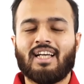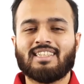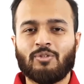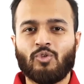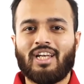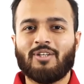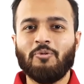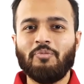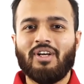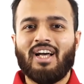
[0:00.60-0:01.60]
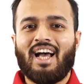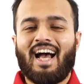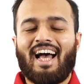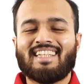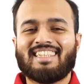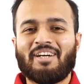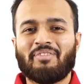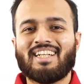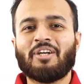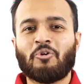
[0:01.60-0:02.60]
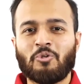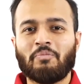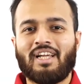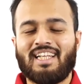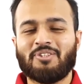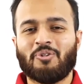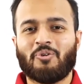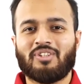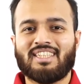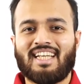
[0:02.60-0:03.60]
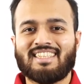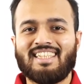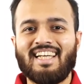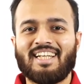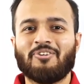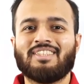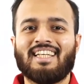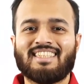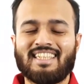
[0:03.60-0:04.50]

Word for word: আসসালামু আলাইকুম আজকে আমরা একটা নতুন প্লেলিস্ট শুরু করতে যাচ্ছি এটা হচ্ছে